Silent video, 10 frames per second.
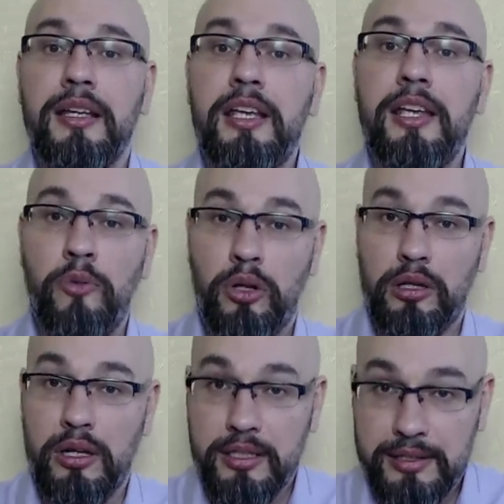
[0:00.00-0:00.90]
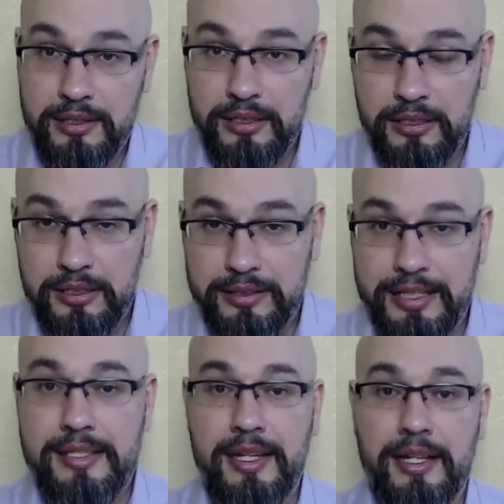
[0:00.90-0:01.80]
И, мол,
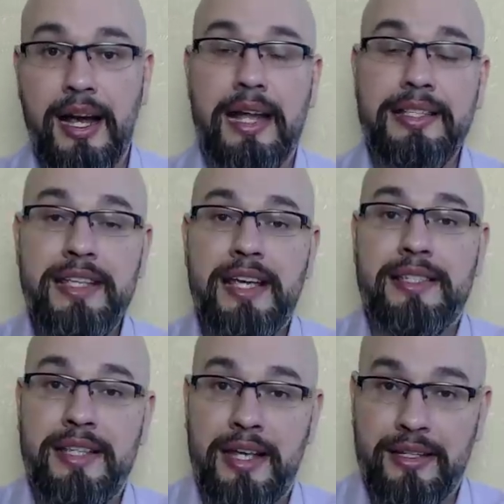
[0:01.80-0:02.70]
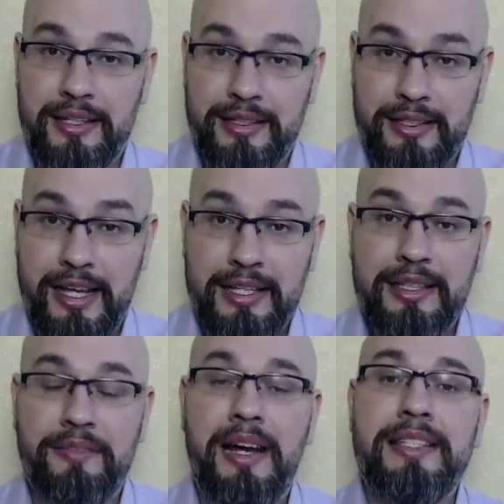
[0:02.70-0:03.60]
ТЦК не сделал
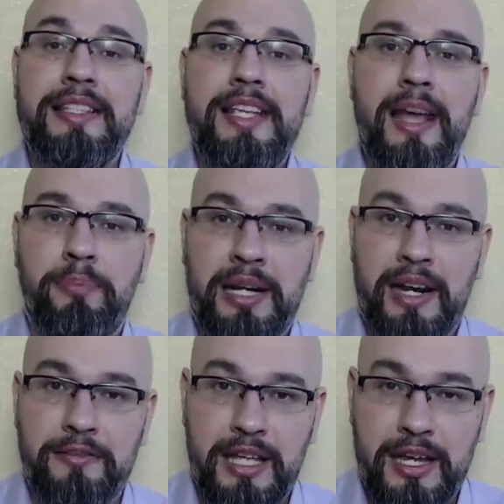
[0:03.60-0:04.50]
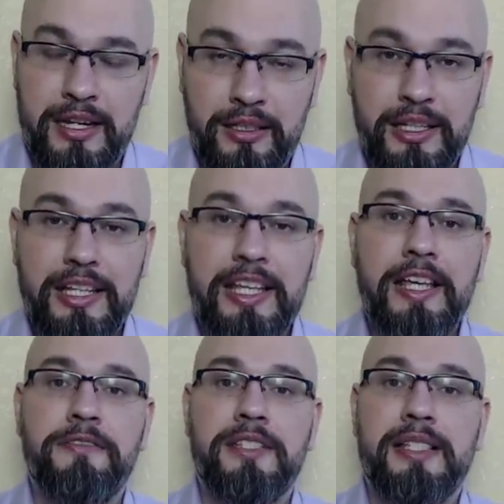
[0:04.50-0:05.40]
этого, не проверил
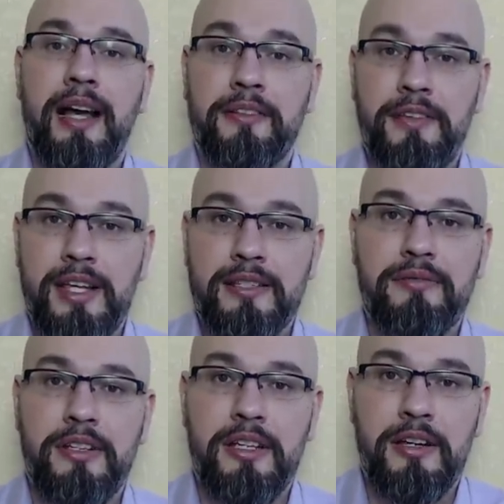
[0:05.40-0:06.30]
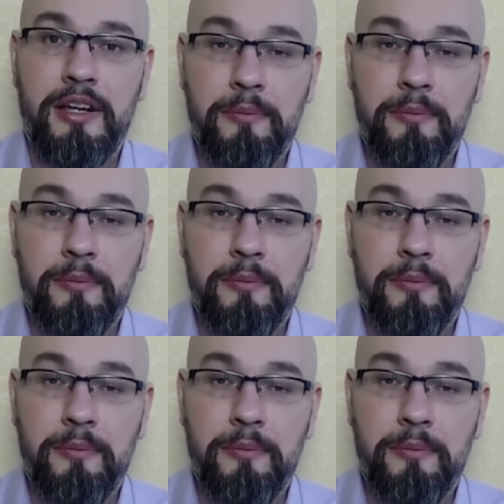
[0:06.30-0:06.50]
и в соответствии